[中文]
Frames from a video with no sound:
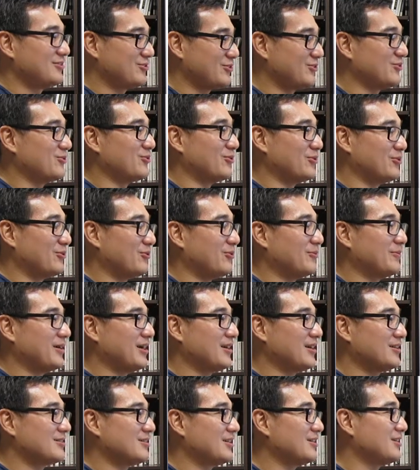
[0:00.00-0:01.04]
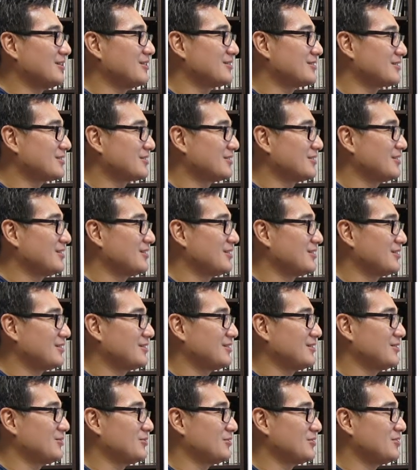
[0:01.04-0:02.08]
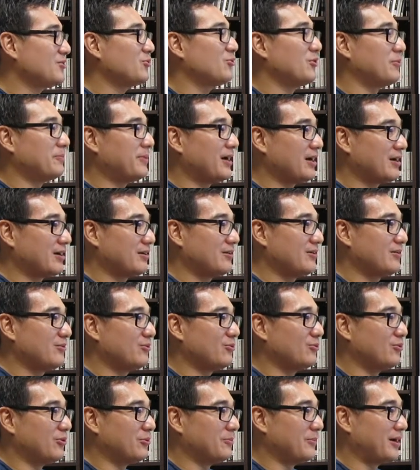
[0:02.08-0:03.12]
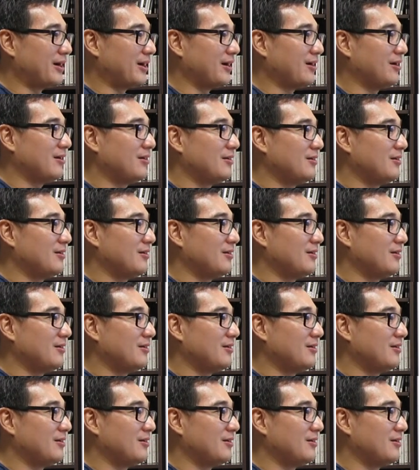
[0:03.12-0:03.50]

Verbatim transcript: 对我我妈呢，因为我爸跟我妈，